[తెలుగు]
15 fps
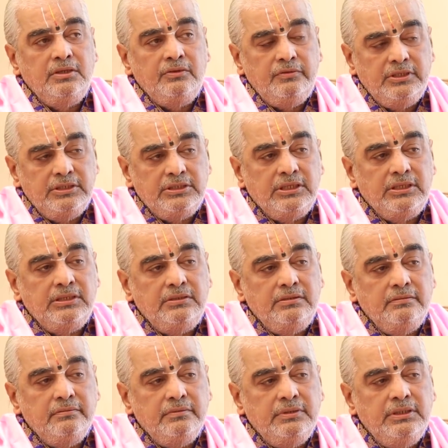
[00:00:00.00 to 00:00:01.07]
తరువాత
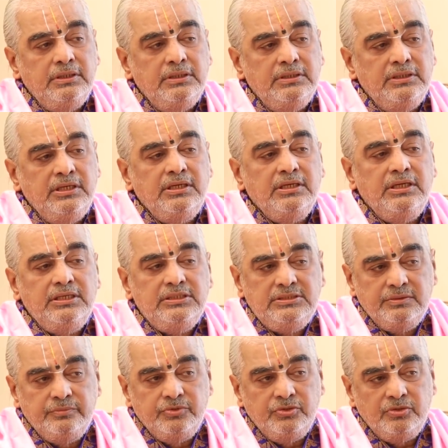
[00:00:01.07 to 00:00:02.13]

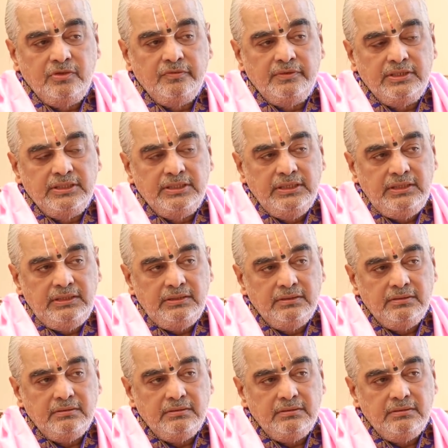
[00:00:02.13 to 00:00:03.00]
ఇంకాస్త ముందుకు వెళితే